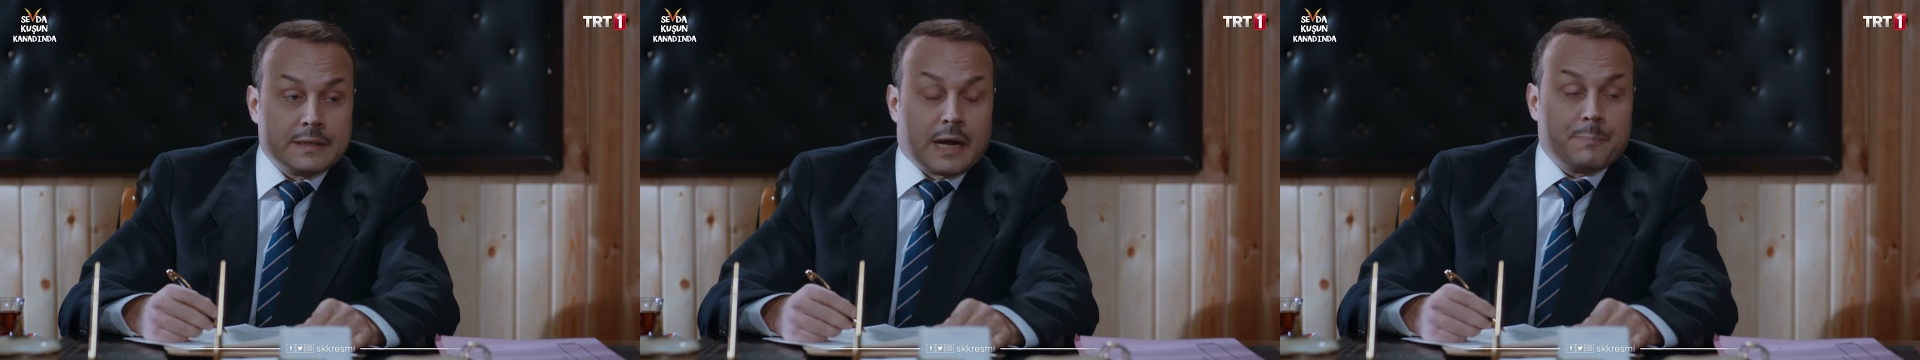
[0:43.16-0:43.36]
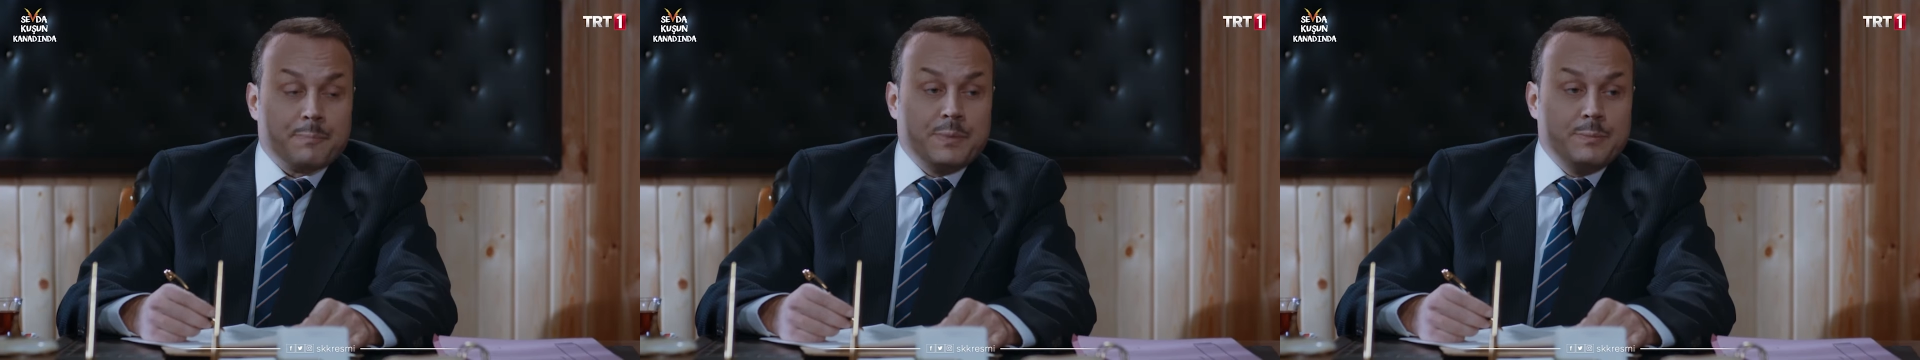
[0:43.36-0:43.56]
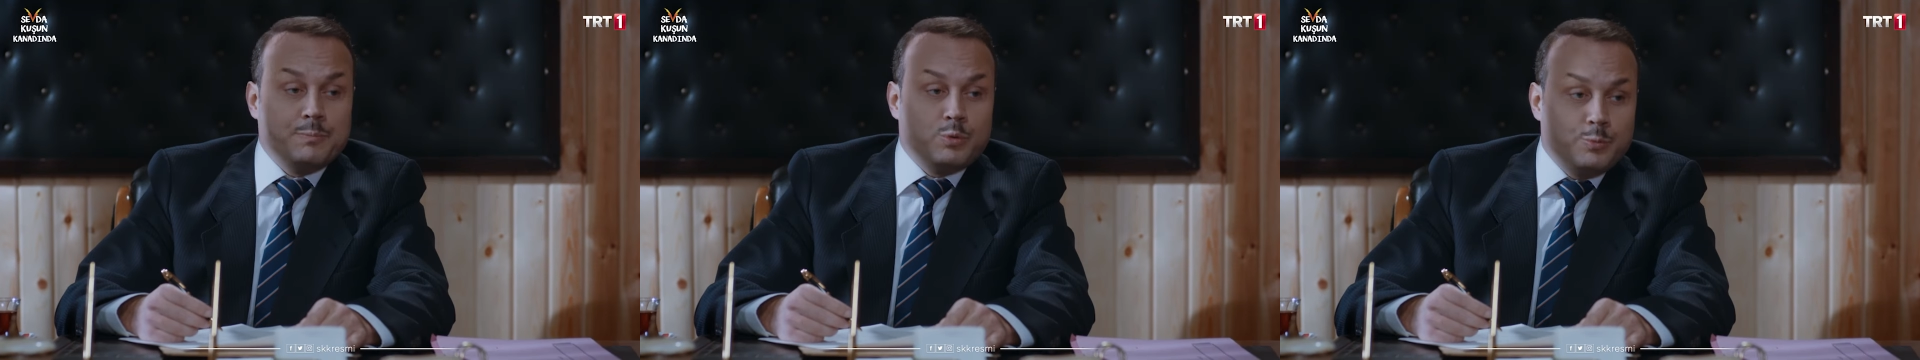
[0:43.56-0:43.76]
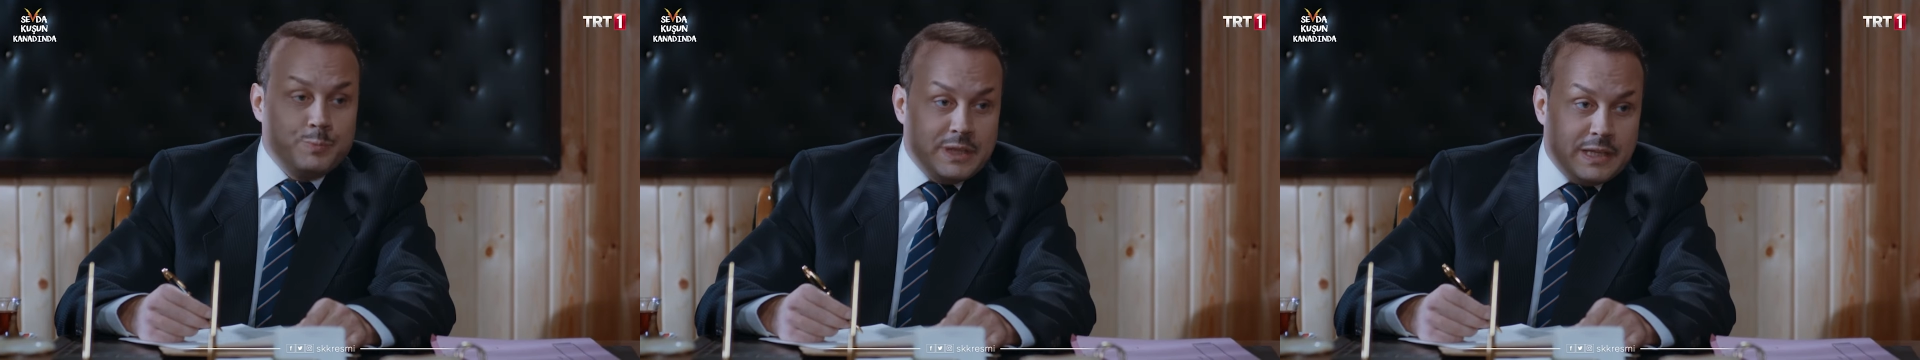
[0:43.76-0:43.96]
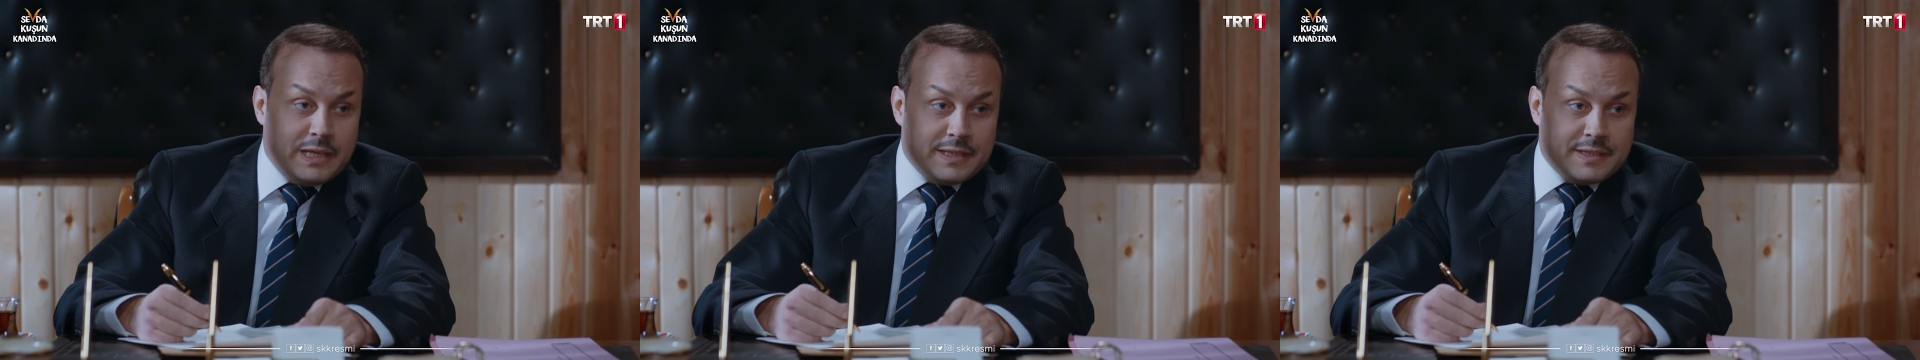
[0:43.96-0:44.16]
Rabbim bu
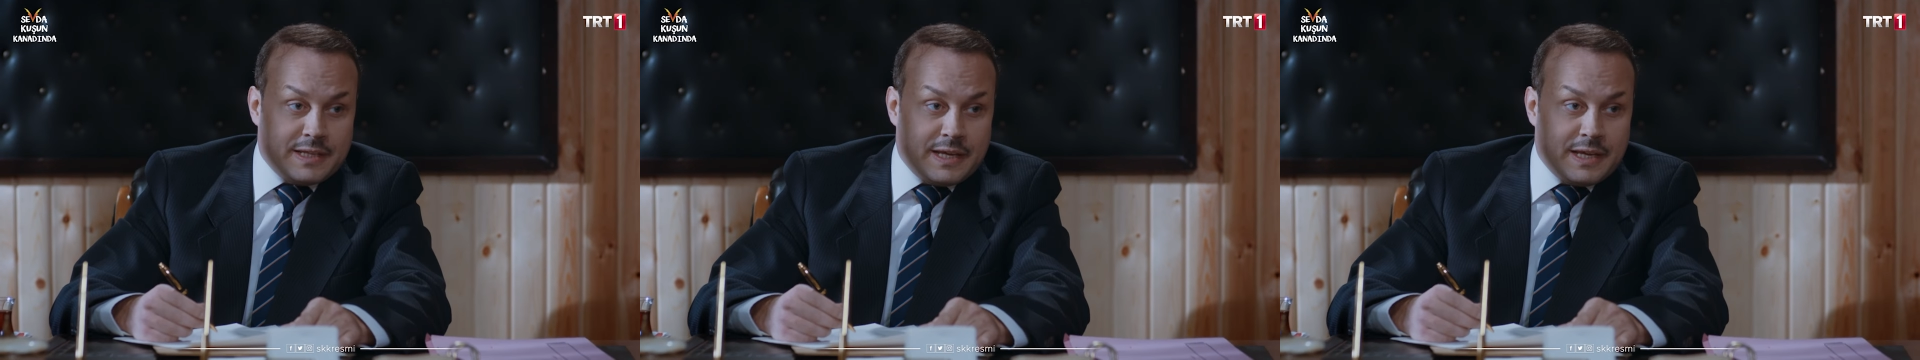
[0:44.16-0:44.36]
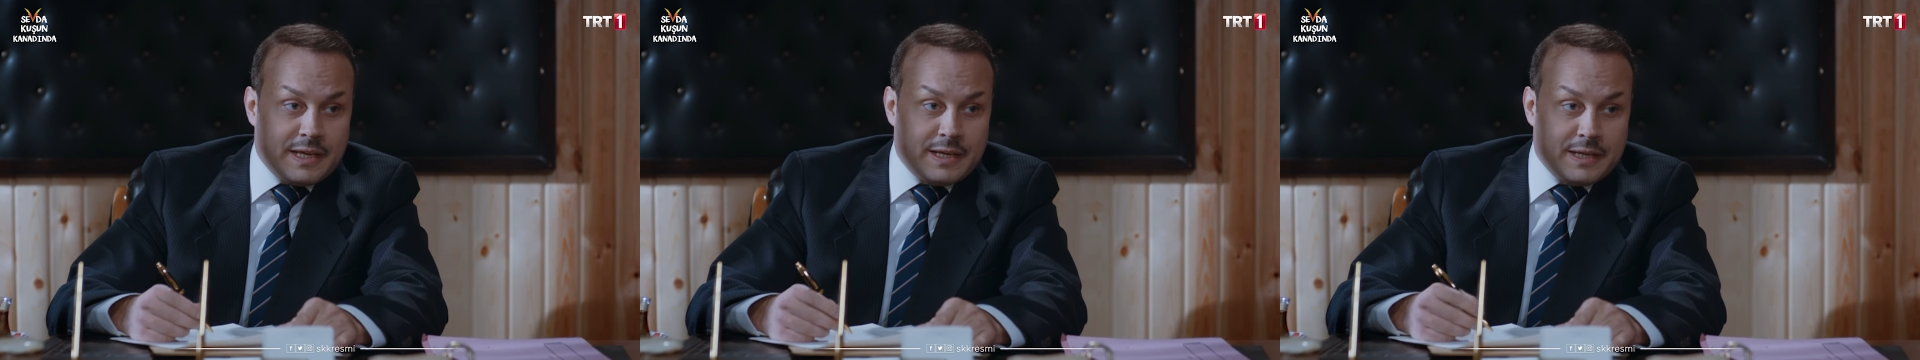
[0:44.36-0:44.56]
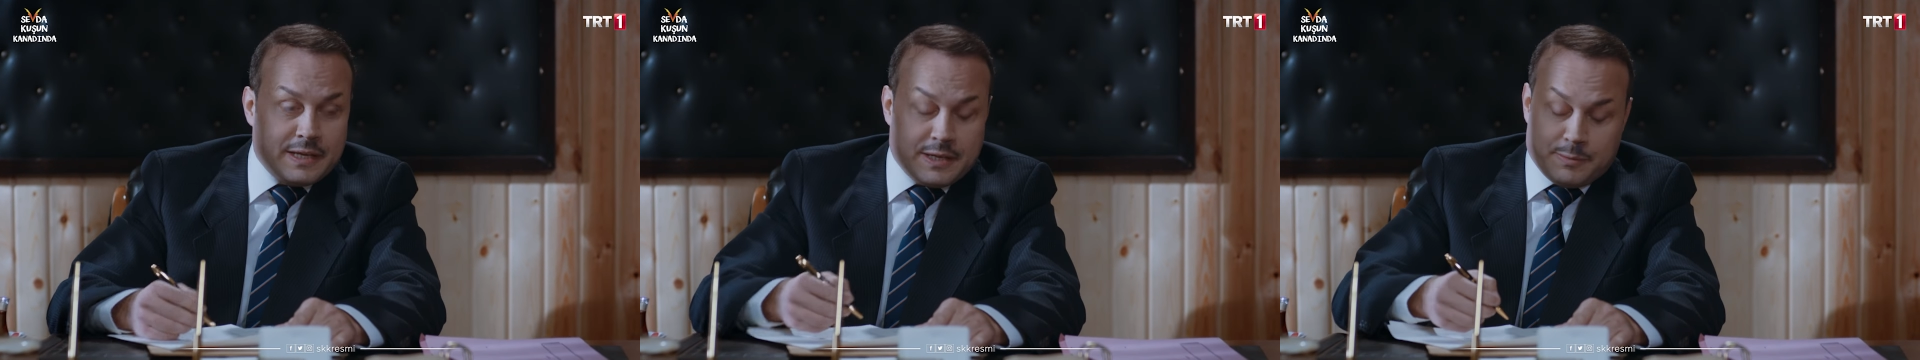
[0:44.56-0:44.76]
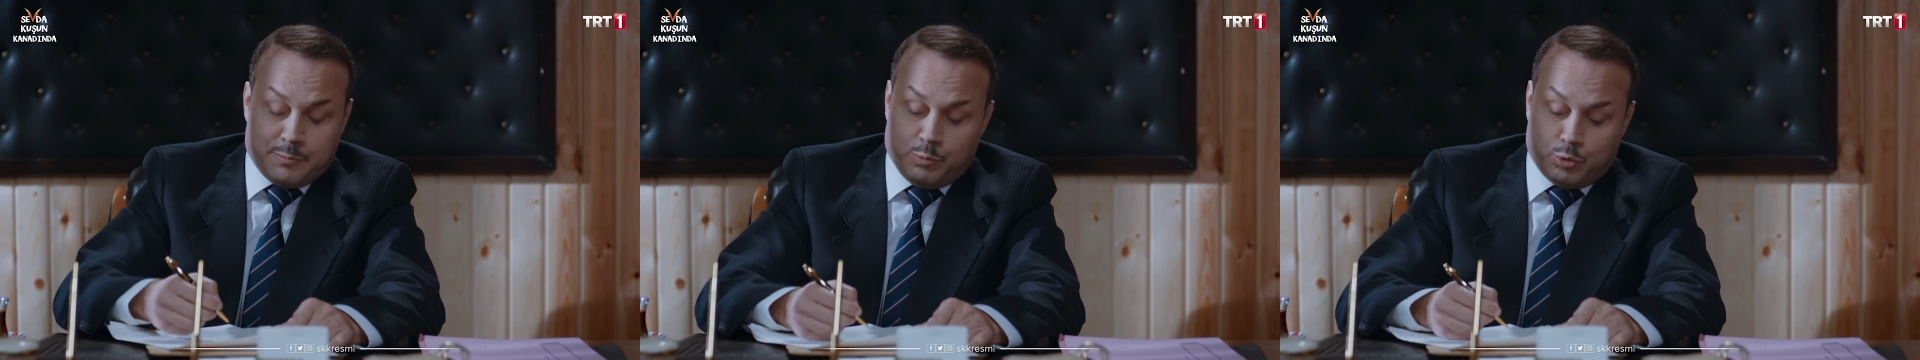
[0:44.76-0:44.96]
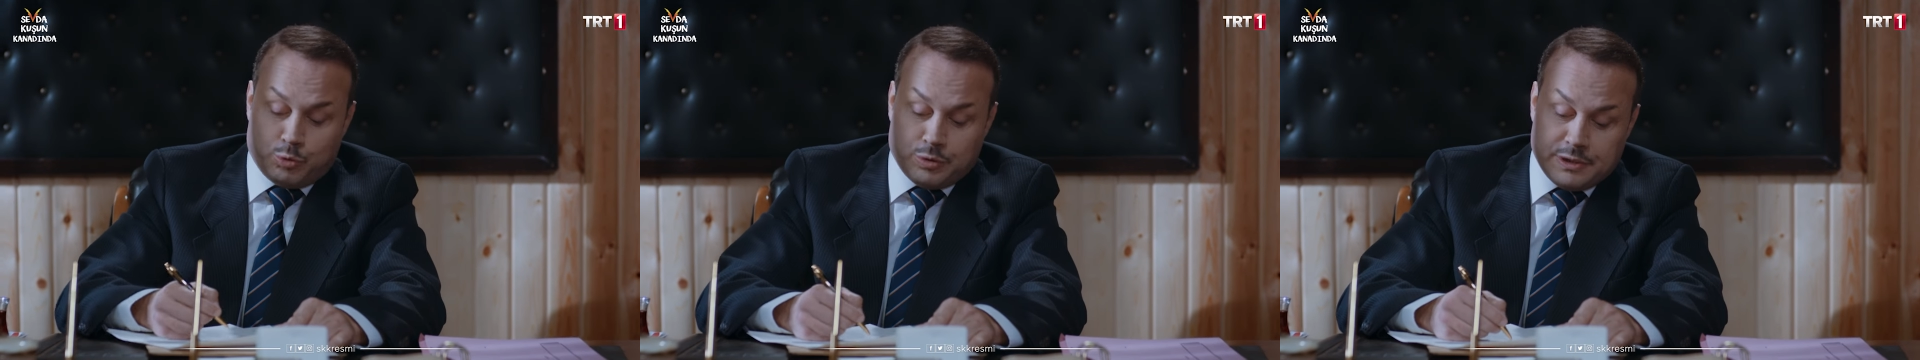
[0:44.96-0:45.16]
millete,
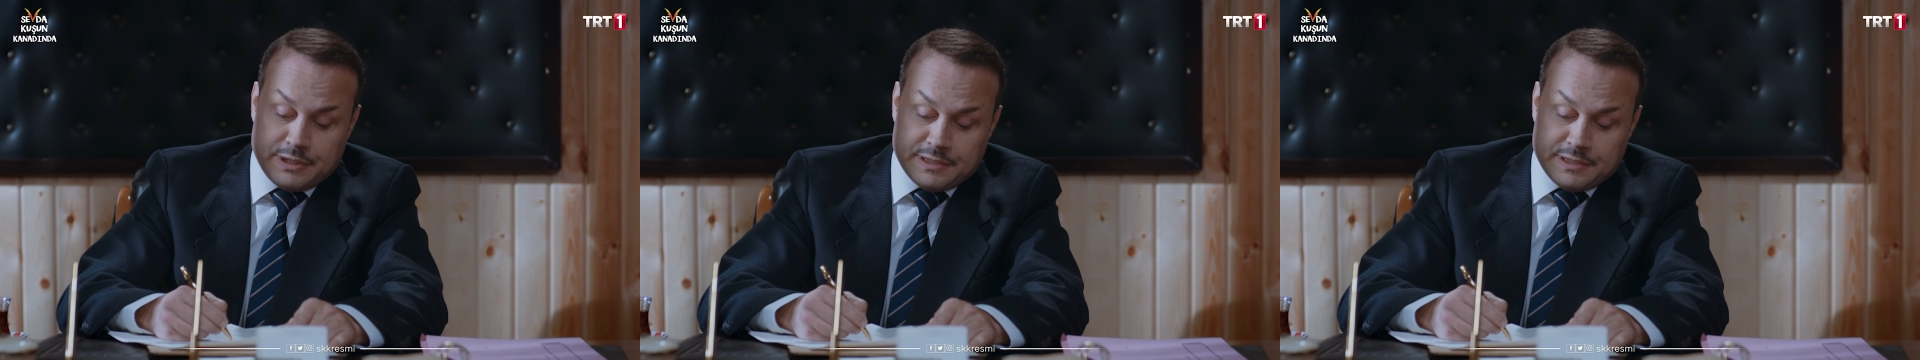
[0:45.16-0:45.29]
bütün